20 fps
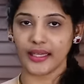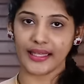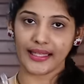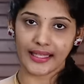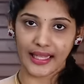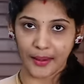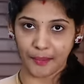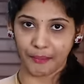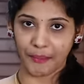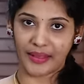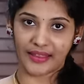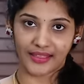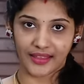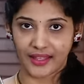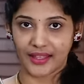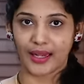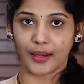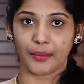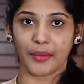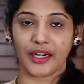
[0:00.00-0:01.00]
ఇదే
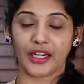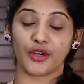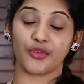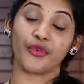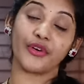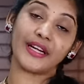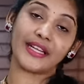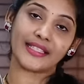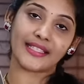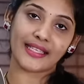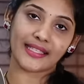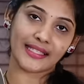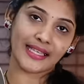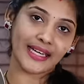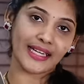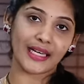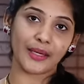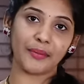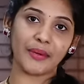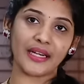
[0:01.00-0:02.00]
పెద్దదనమాట ట్వంటీ సిక్స్
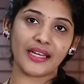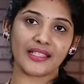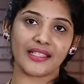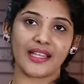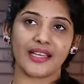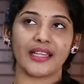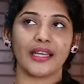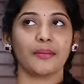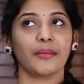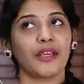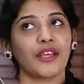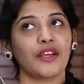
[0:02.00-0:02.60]
సెంటీమీటర్స్ అంటే